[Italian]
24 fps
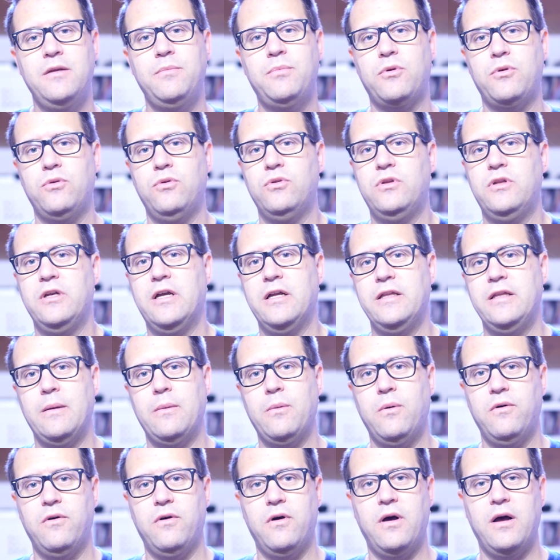dei prodotti che
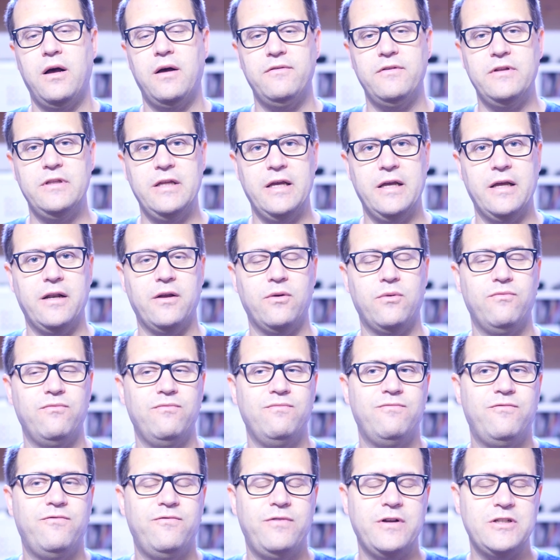andiamo a vedere,
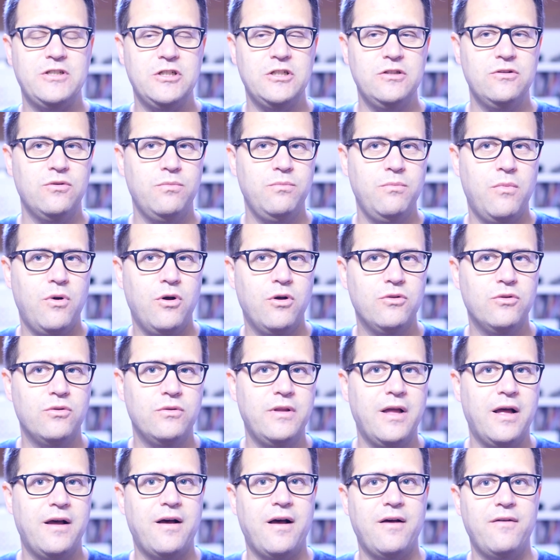facendo in modo
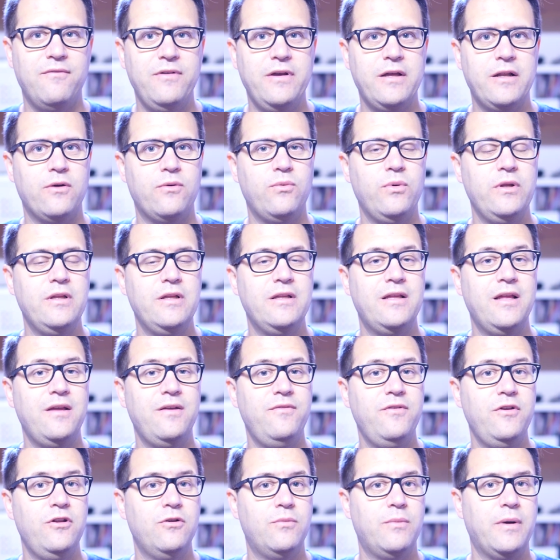da avere quindi dei
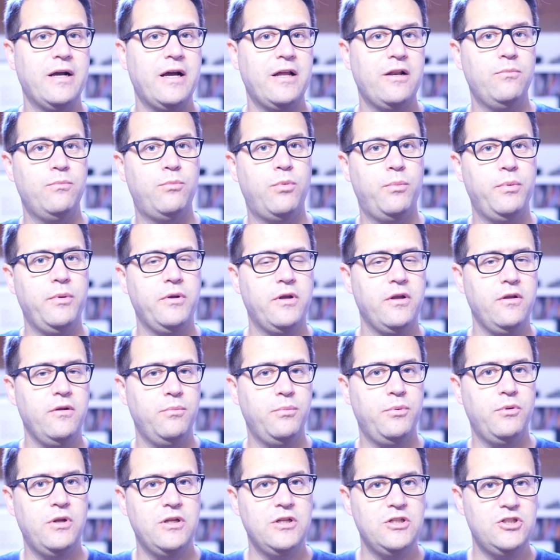video magari un pochino
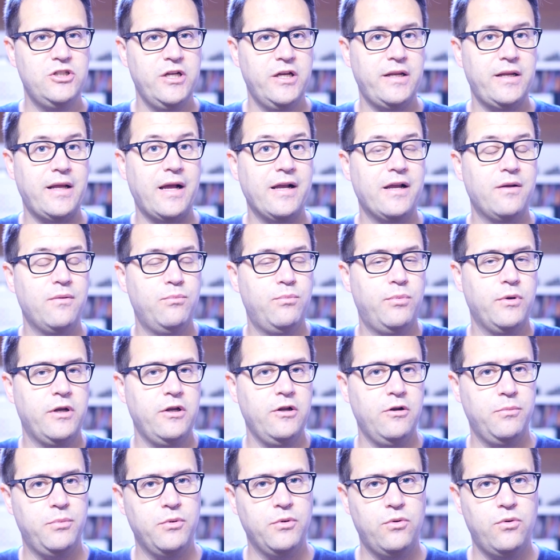più leggeri, anche un
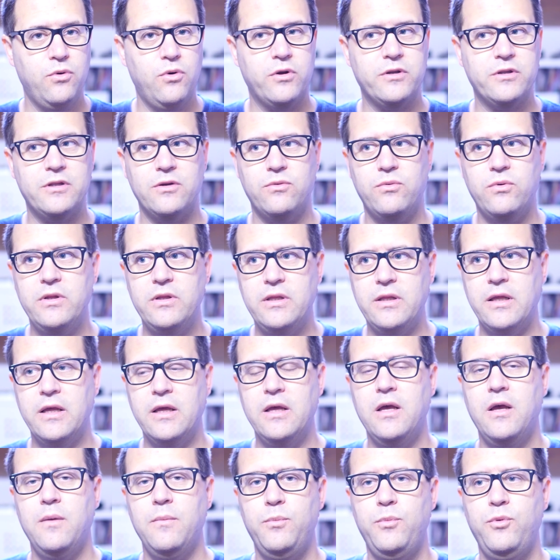pochino più corti, quindi
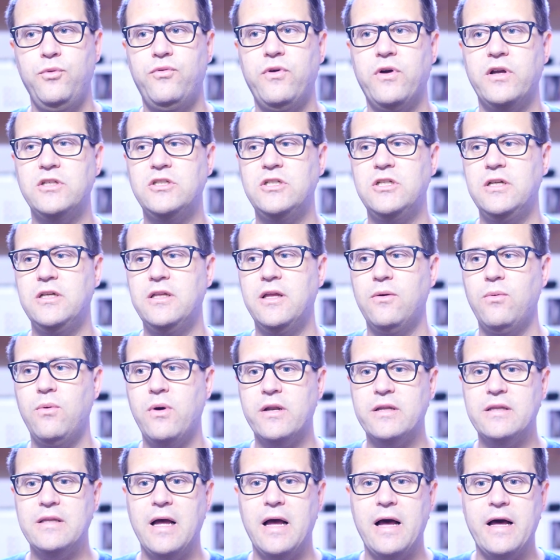più facili da
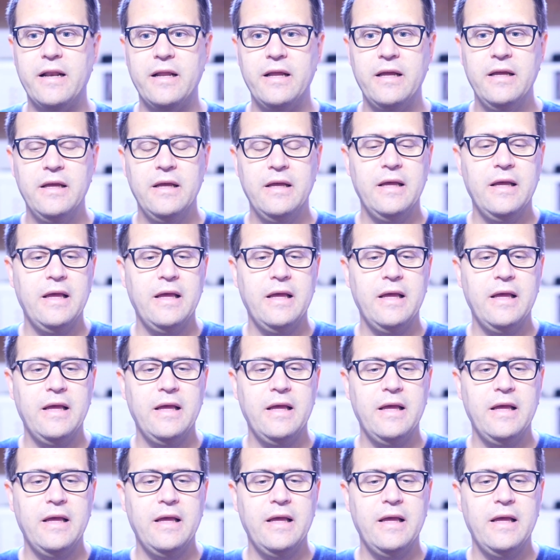guardare